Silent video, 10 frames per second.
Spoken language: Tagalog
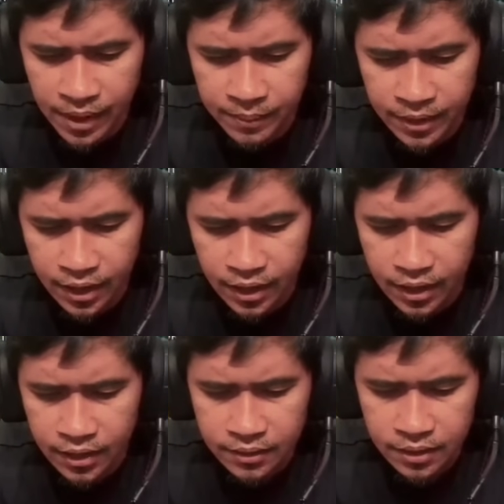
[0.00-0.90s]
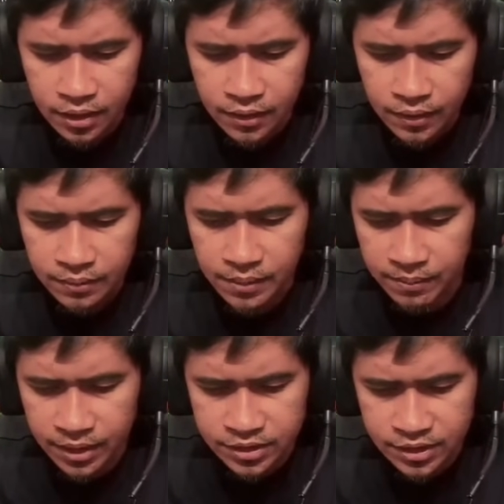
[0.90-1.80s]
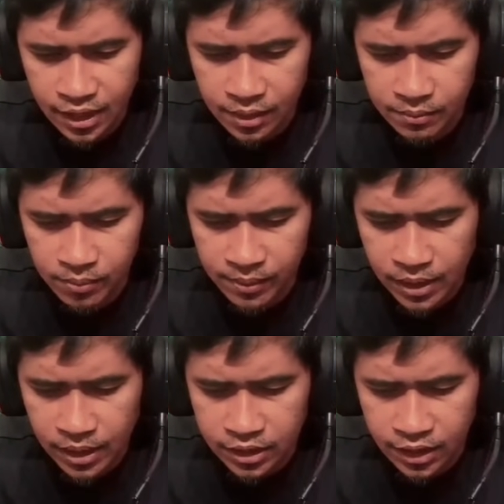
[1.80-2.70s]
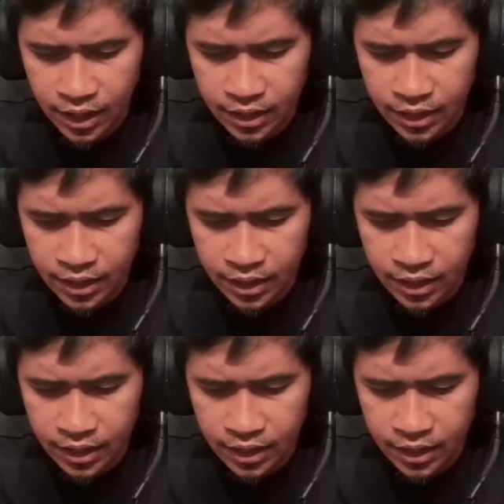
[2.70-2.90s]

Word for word: pa para mabilis talaga ang mobility